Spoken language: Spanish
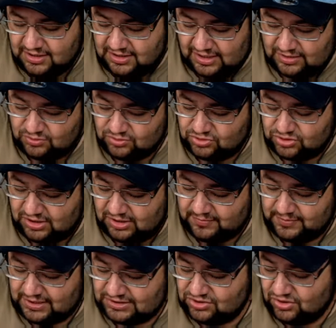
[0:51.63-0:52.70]
Anuncio de
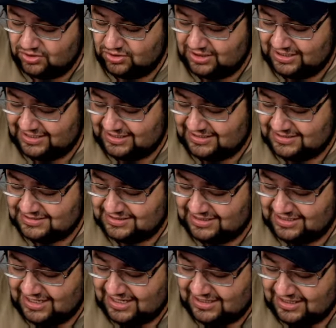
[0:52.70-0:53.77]
eliminación,
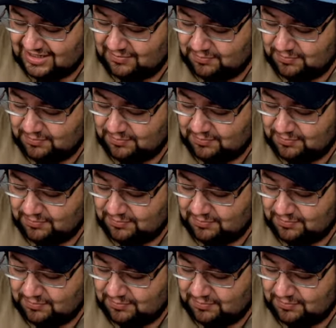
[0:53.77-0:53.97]
insignia de